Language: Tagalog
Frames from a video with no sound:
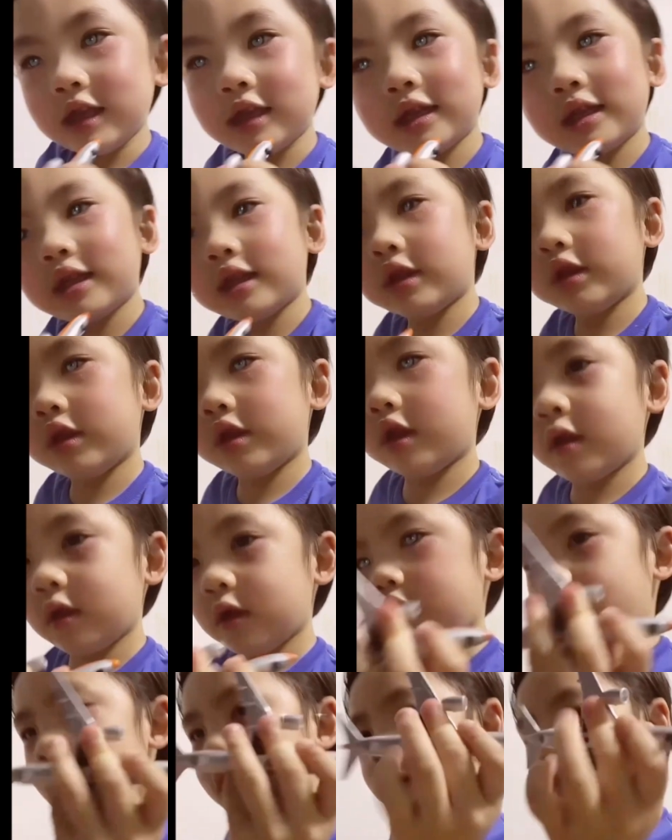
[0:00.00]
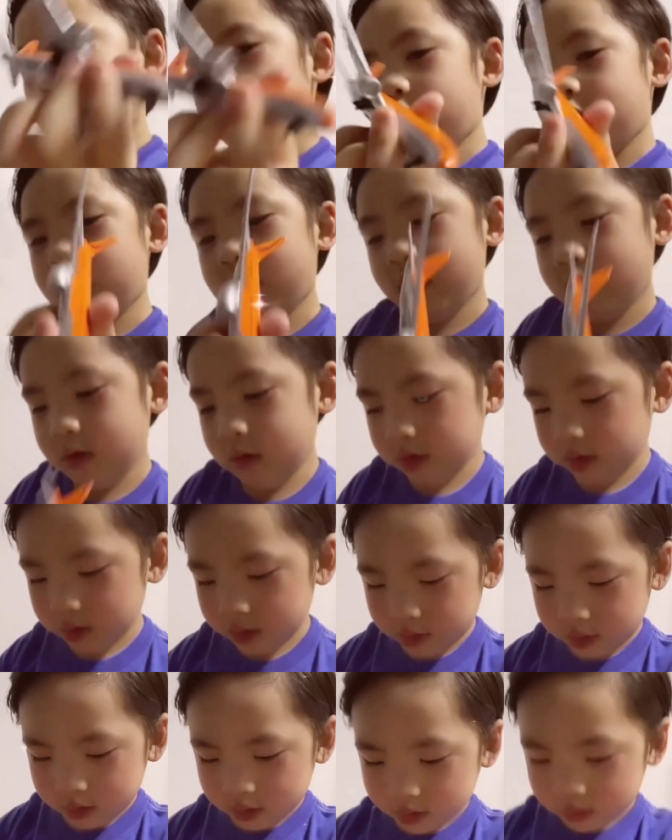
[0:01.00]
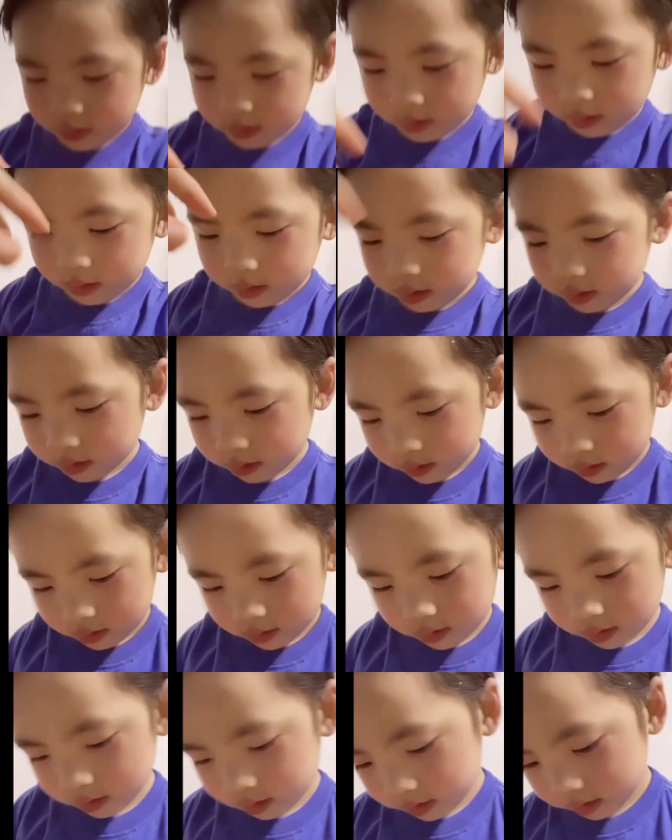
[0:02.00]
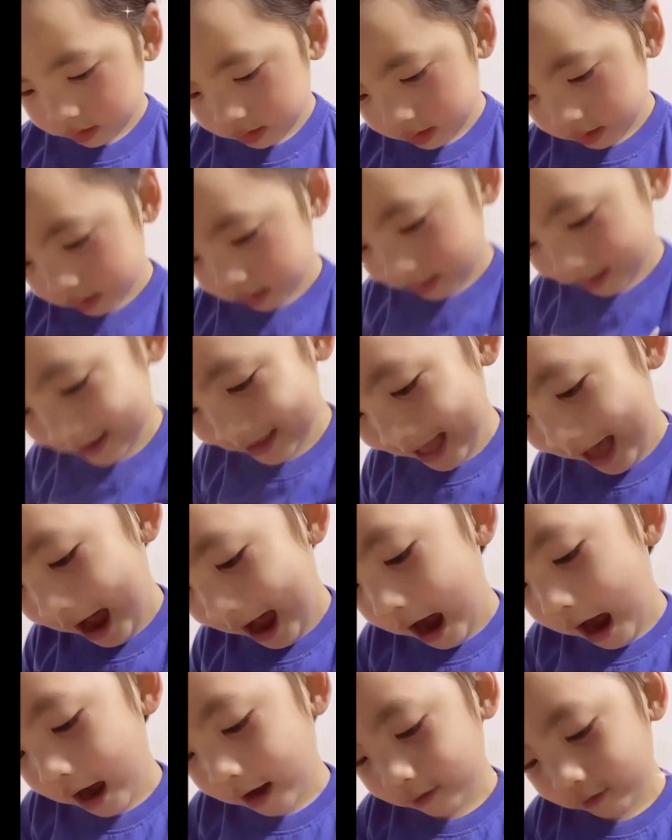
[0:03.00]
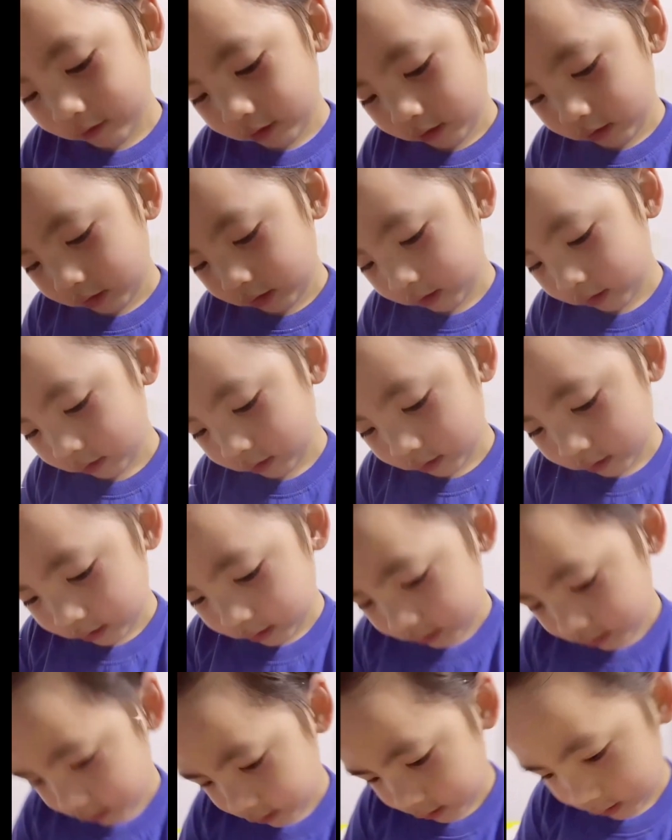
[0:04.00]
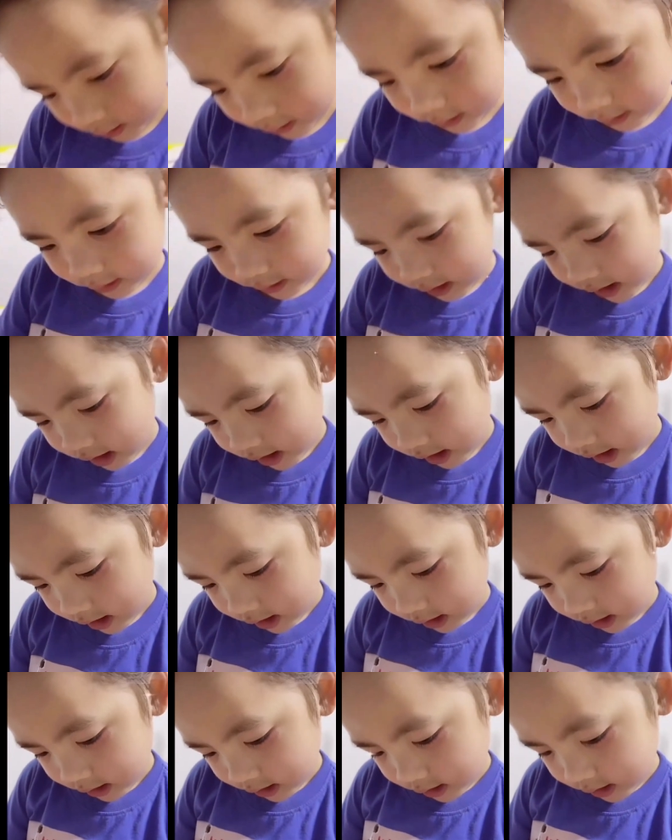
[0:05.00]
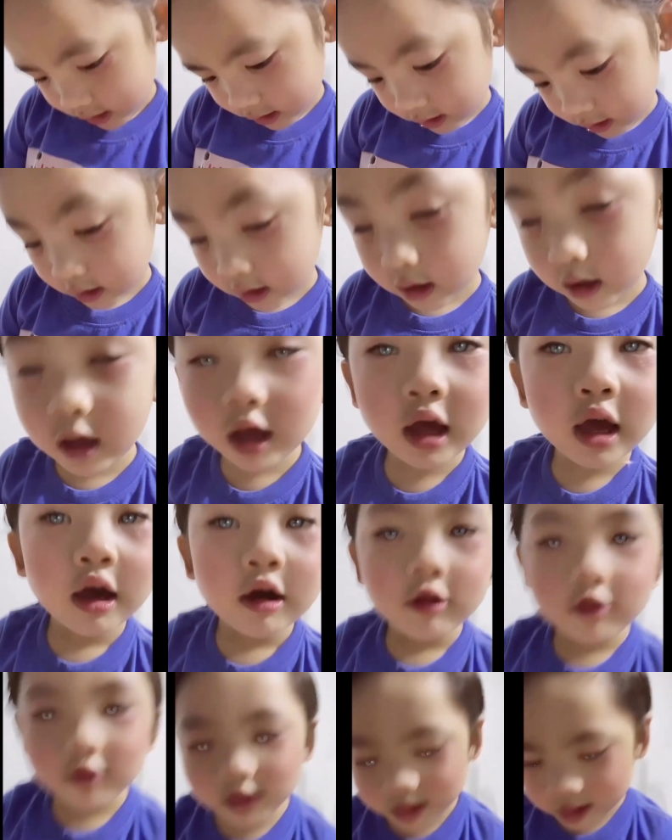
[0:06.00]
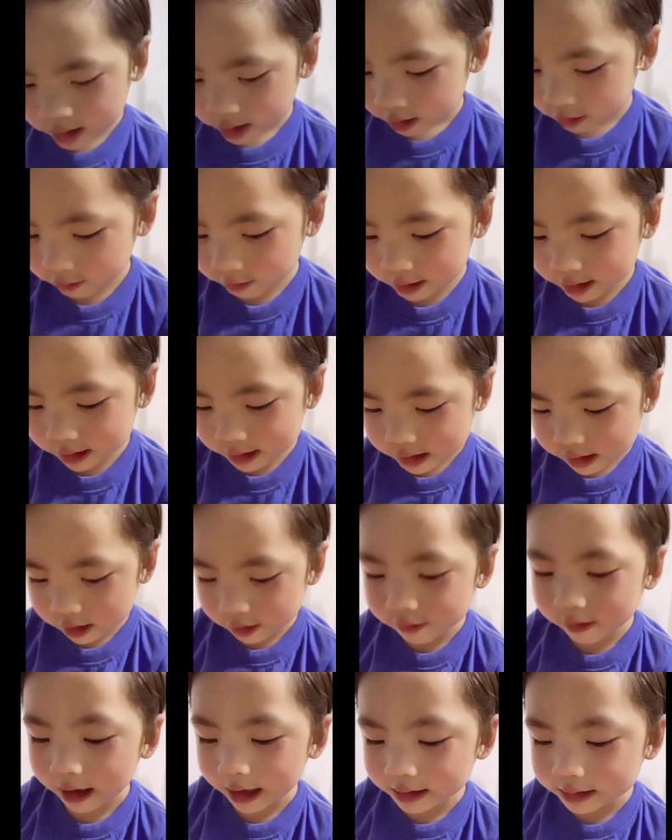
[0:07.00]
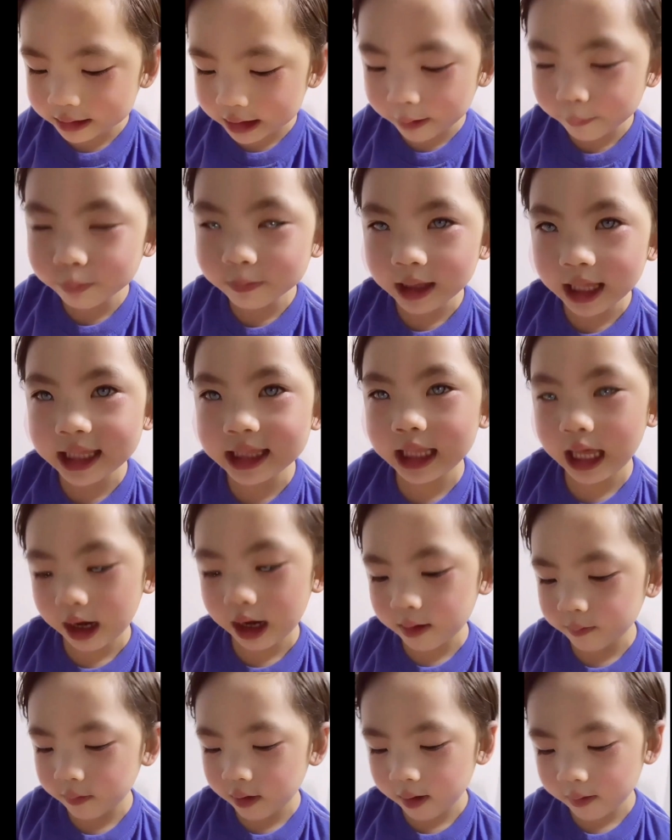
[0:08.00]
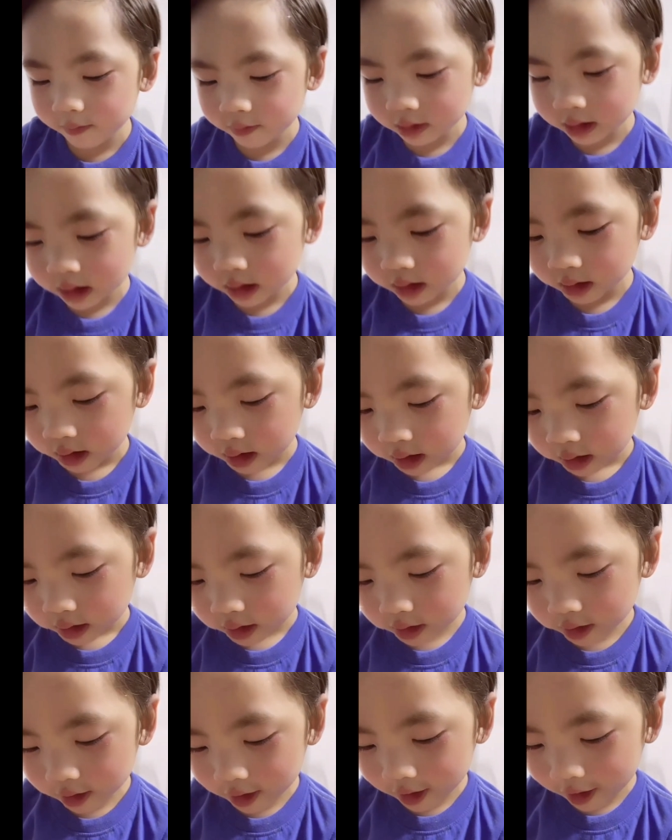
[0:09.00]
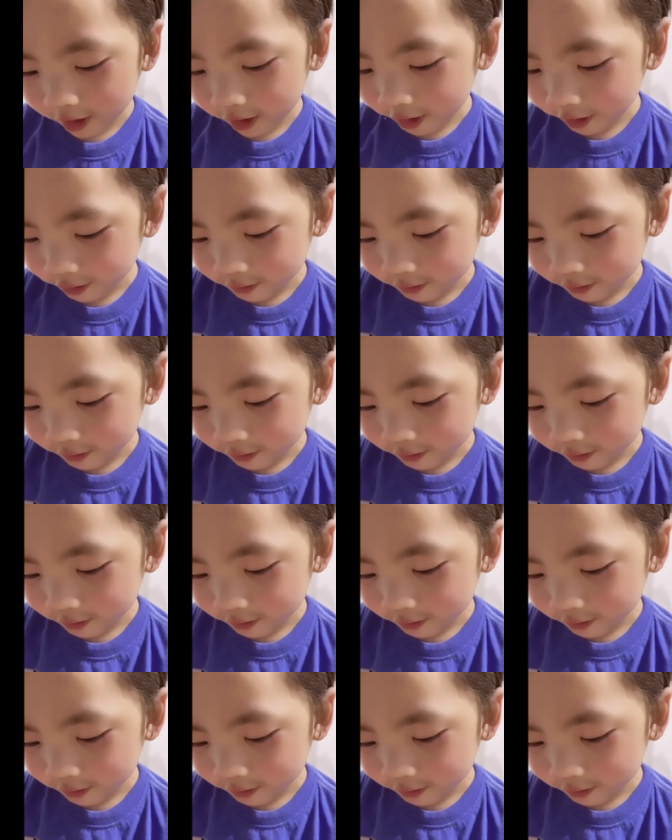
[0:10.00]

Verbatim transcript: Mm, no. I want the white one. Ow. I want the white one to go. Where's, where's the white one, Elmo? Here. No.